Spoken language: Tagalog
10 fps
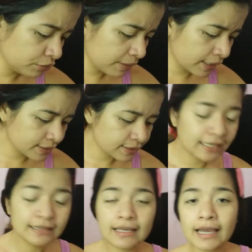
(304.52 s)
Yung Vice
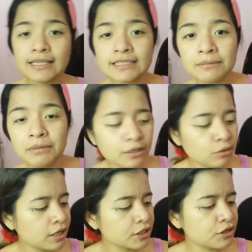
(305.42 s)
Ganda guys, nabili
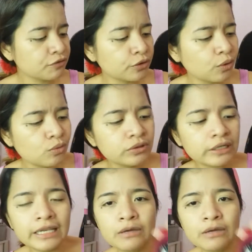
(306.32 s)
ko lang siya for only